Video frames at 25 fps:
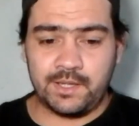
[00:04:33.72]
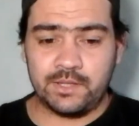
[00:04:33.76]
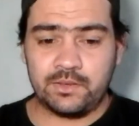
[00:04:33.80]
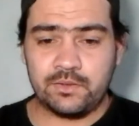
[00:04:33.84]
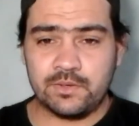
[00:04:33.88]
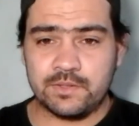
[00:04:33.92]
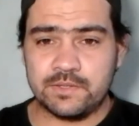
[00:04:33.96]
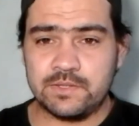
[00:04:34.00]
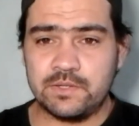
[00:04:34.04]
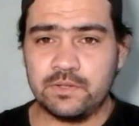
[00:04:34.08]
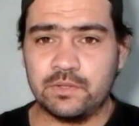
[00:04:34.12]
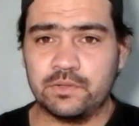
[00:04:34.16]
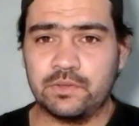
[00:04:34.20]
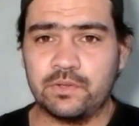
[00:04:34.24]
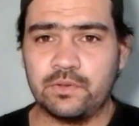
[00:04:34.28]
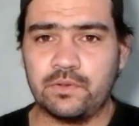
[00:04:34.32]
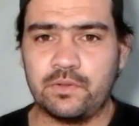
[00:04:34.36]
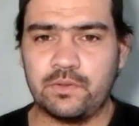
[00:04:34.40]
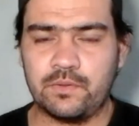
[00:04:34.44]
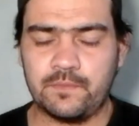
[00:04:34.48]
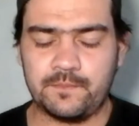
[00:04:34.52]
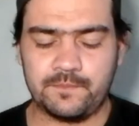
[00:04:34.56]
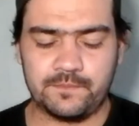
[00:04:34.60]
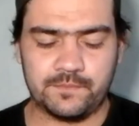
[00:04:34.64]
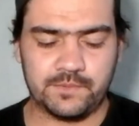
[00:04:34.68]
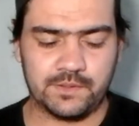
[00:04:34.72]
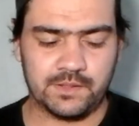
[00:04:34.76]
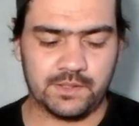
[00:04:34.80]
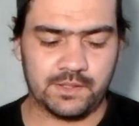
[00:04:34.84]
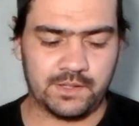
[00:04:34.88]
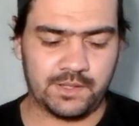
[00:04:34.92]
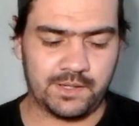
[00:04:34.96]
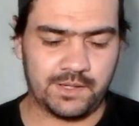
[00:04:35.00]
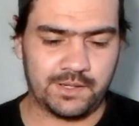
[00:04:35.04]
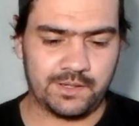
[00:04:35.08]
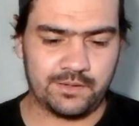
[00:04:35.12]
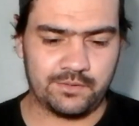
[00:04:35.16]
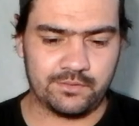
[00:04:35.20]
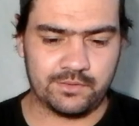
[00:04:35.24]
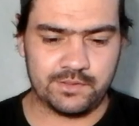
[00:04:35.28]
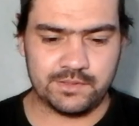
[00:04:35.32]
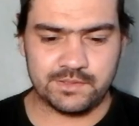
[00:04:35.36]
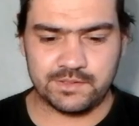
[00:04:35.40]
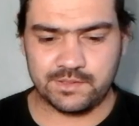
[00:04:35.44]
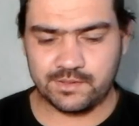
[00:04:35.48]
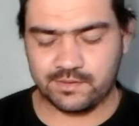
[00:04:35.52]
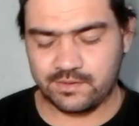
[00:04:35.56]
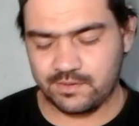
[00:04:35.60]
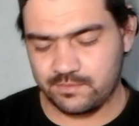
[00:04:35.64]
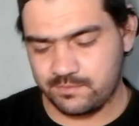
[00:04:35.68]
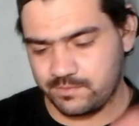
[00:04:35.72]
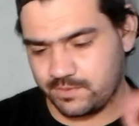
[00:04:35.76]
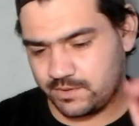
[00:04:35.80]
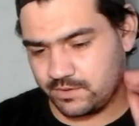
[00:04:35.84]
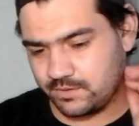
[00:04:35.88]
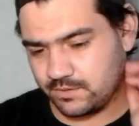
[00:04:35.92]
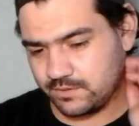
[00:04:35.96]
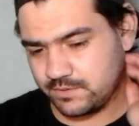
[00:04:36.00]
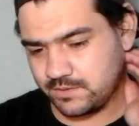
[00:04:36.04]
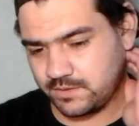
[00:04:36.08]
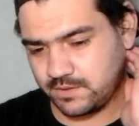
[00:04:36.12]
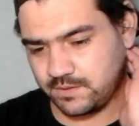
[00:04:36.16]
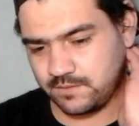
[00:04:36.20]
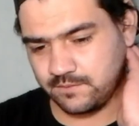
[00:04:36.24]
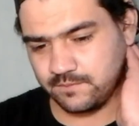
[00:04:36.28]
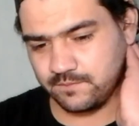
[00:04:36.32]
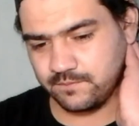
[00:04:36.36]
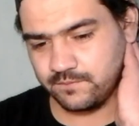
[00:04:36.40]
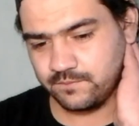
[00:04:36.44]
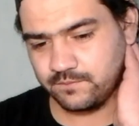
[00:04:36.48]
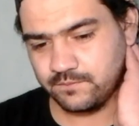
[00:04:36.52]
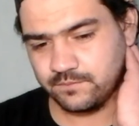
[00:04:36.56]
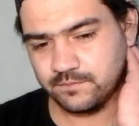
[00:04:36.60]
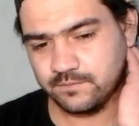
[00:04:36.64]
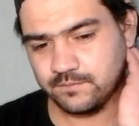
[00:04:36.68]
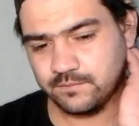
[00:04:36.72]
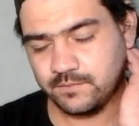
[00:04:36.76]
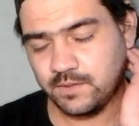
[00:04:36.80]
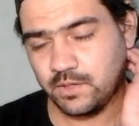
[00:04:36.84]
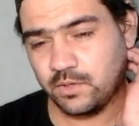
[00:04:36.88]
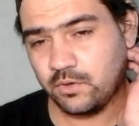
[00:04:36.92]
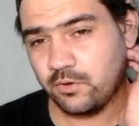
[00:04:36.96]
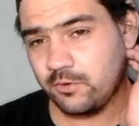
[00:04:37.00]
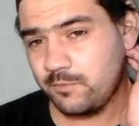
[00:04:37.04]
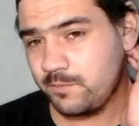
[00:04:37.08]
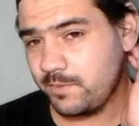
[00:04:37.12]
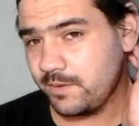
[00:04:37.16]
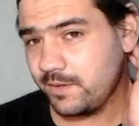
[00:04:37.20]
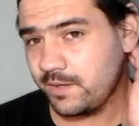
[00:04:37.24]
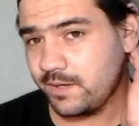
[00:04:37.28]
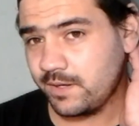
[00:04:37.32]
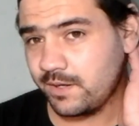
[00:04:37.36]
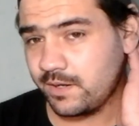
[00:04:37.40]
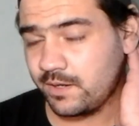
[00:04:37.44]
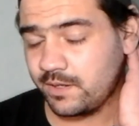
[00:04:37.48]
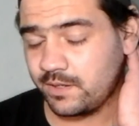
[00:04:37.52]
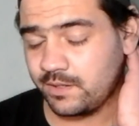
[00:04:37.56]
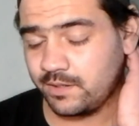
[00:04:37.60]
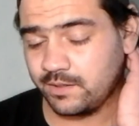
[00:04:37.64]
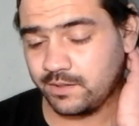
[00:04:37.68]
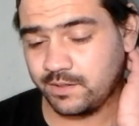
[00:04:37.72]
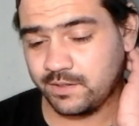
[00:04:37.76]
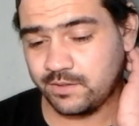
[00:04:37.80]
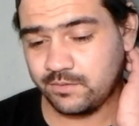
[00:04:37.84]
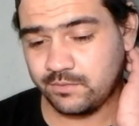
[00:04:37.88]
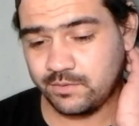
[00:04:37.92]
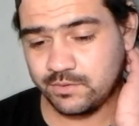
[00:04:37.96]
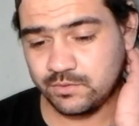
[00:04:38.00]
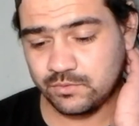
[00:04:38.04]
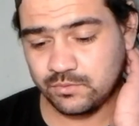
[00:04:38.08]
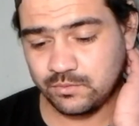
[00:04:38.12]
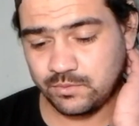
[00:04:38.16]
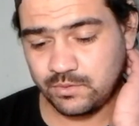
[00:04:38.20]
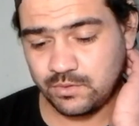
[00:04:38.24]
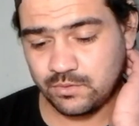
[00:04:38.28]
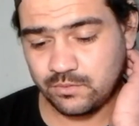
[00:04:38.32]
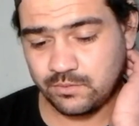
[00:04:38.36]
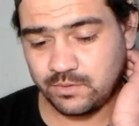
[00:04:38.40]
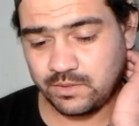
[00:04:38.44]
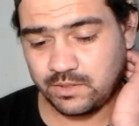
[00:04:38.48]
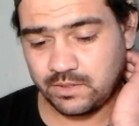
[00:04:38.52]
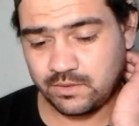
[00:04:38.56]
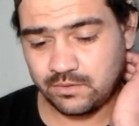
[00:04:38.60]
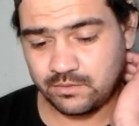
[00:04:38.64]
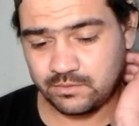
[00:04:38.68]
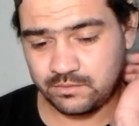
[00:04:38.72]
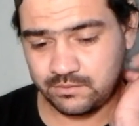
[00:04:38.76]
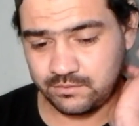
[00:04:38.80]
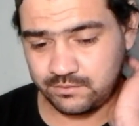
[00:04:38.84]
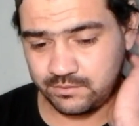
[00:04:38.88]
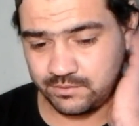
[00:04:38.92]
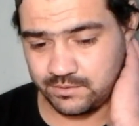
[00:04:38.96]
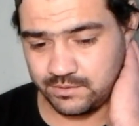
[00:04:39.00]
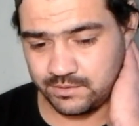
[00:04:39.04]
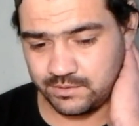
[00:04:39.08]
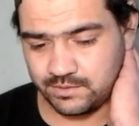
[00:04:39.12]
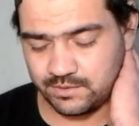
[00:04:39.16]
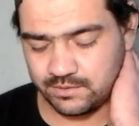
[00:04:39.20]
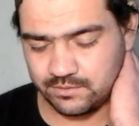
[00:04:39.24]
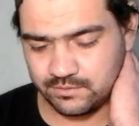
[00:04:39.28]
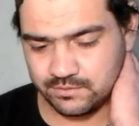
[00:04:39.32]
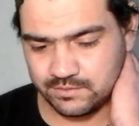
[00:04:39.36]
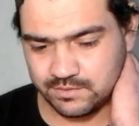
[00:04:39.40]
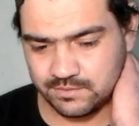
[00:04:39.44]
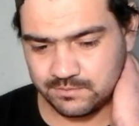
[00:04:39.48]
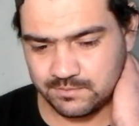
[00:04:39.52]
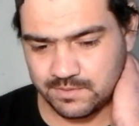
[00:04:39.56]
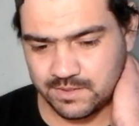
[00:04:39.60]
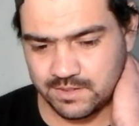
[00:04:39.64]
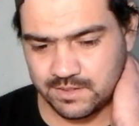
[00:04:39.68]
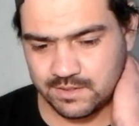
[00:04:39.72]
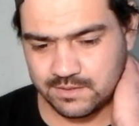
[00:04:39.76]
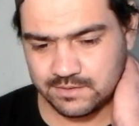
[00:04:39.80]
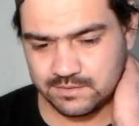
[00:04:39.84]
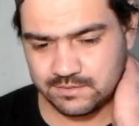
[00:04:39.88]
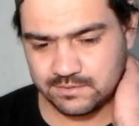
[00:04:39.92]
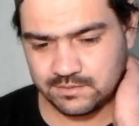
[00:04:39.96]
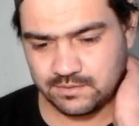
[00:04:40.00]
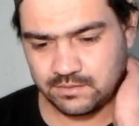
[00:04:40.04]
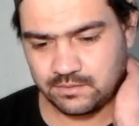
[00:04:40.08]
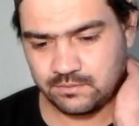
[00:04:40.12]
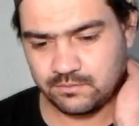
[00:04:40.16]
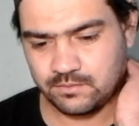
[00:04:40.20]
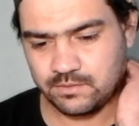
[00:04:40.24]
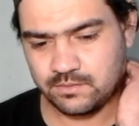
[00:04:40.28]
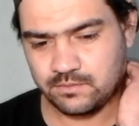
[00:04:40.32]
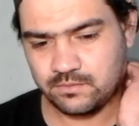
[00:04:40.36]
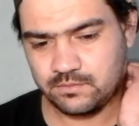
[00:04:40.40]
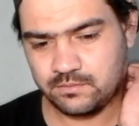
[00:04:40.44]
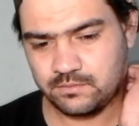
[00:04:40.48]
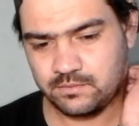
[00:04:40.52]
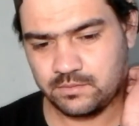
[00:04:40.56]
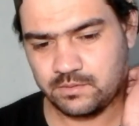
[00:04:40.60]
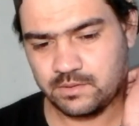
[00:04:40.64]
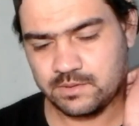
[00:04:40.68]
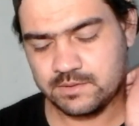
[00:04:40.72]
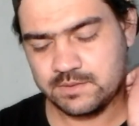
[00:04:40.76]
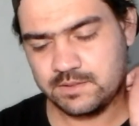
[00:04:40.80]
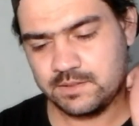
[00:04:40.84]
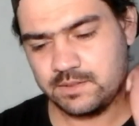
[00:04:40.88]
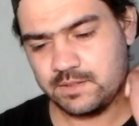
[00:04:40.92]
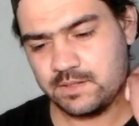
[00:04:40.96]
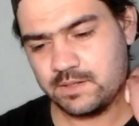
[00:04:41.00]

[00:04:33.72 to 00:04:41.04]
esto ha sido todo, lo hice rapidito así. Disculpen ah, que no he subido video estas dos semanas y bueno, así